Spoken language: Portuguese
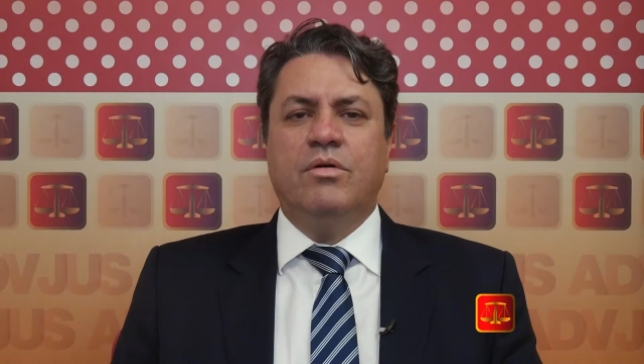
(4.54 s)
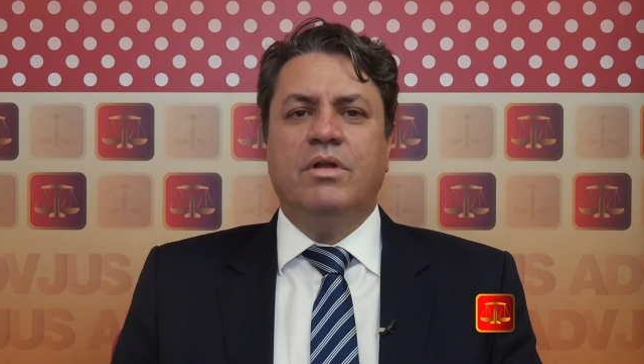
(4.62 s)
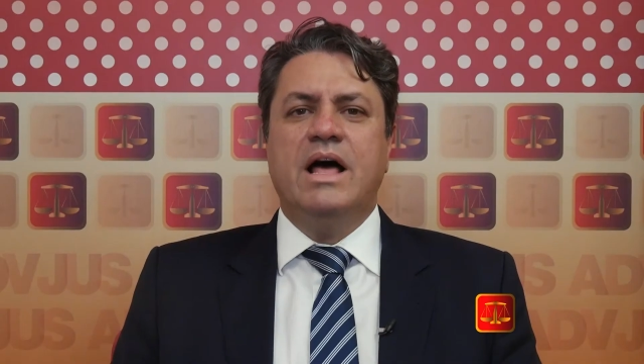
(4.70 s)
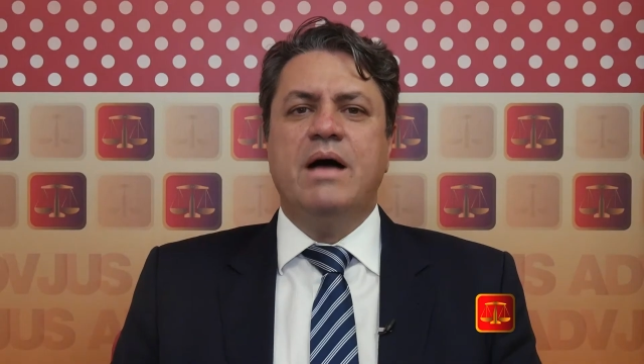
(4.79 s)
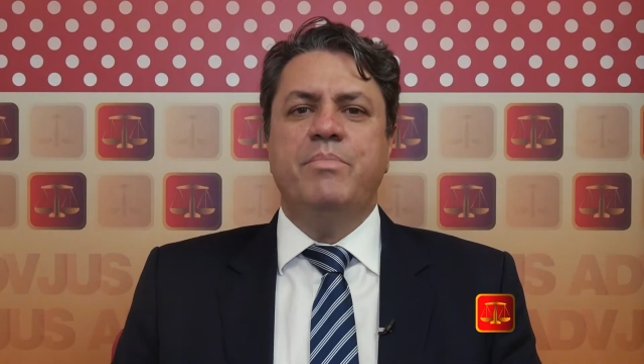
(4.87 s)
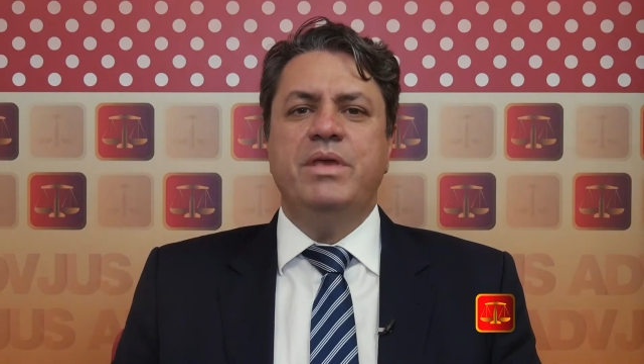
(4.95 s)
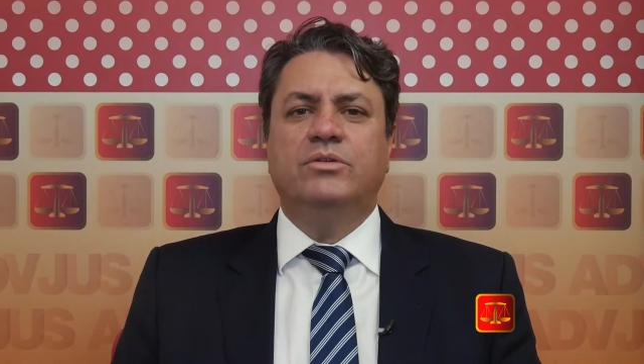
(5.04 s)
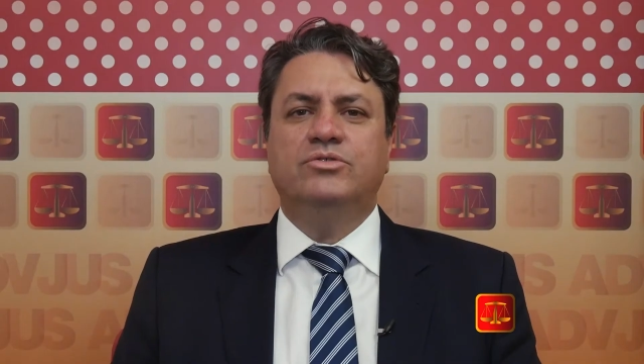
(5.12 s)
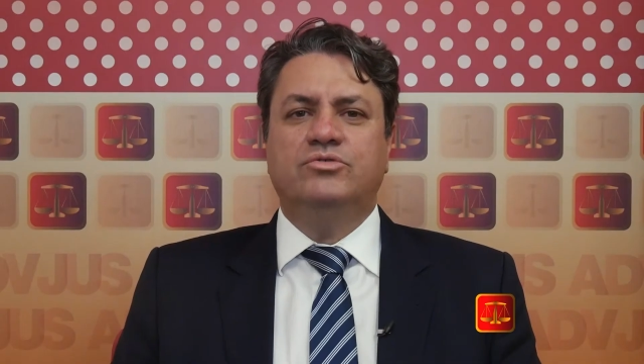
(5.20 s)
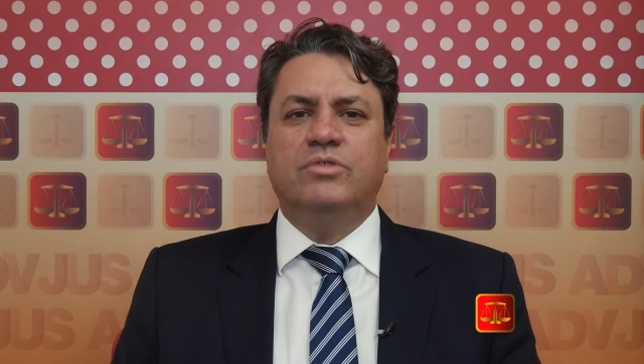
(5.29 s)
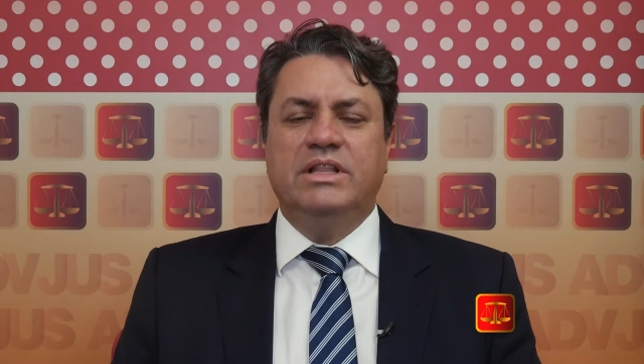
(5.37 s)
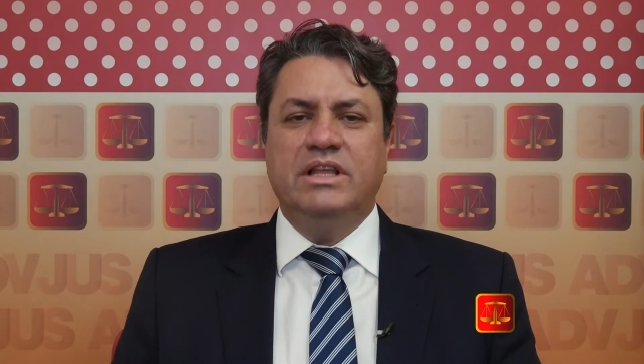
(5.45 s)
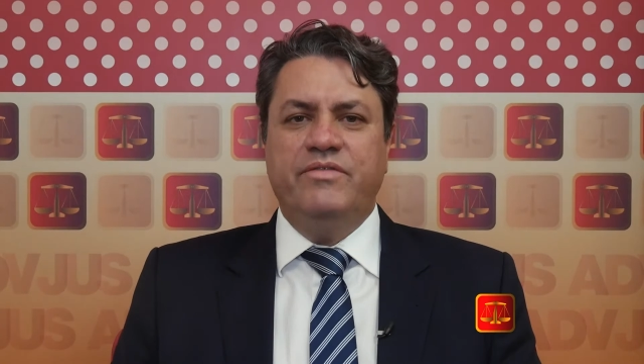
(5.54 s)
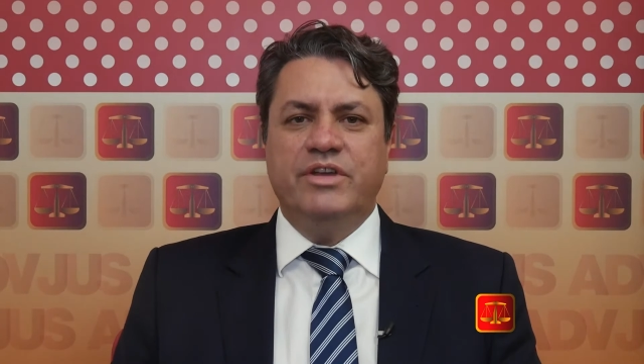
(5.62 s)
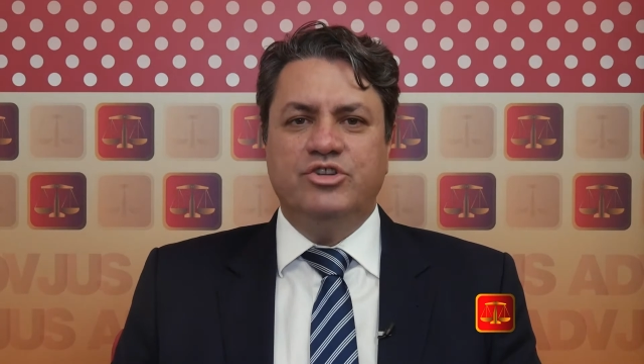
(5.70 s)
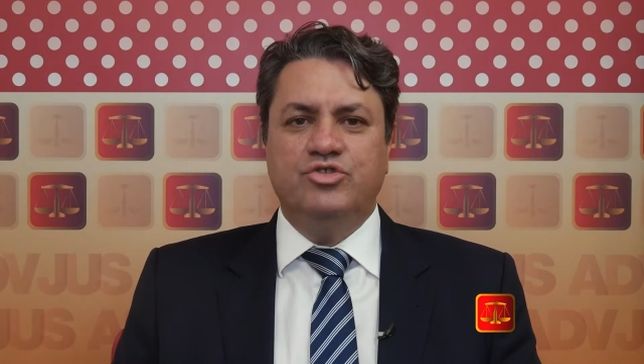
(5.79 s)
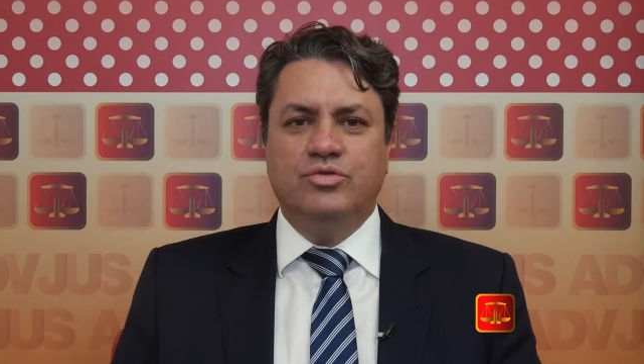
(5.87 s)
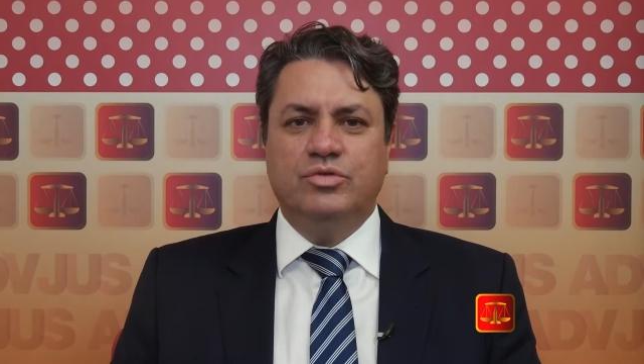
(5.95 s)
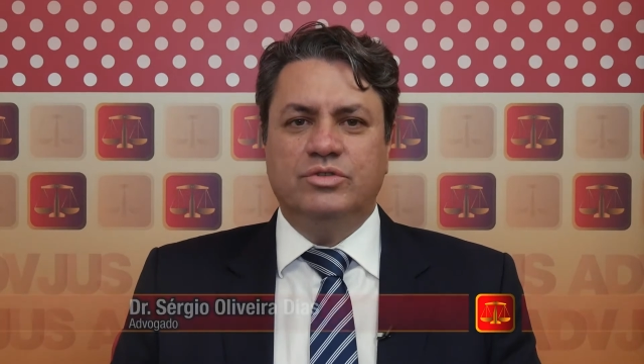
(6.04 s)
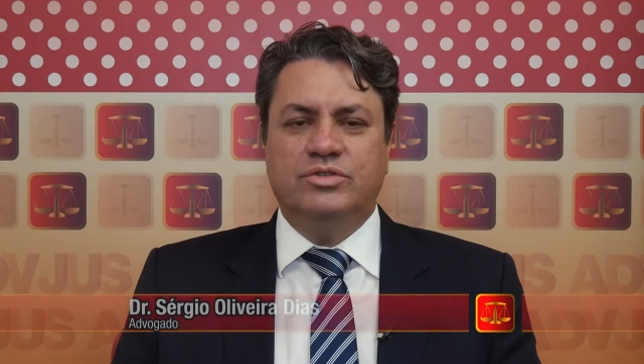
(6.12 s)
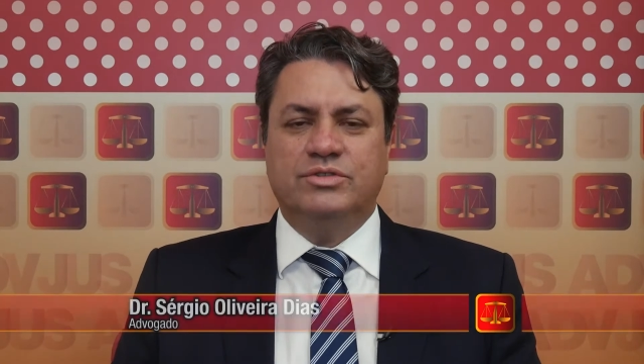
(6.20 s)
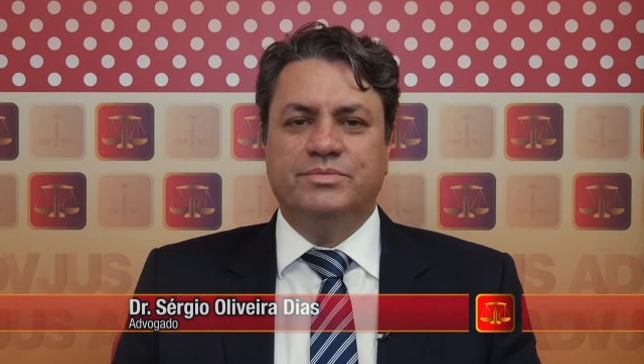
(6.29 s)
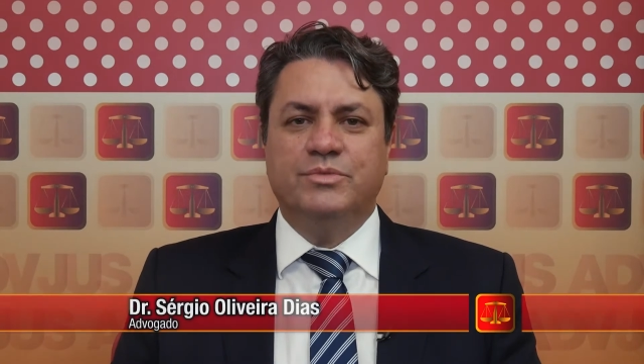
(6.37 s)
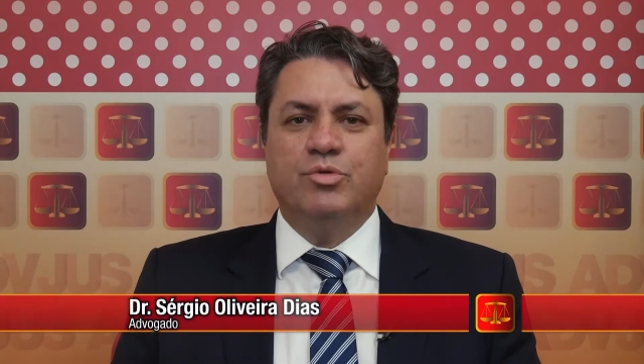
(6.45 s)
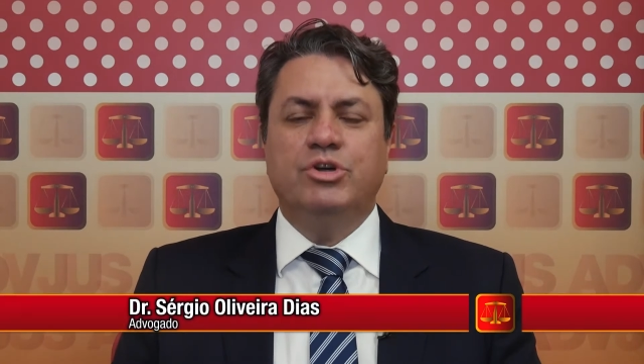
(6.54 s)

Olá, amigos do ADVJus.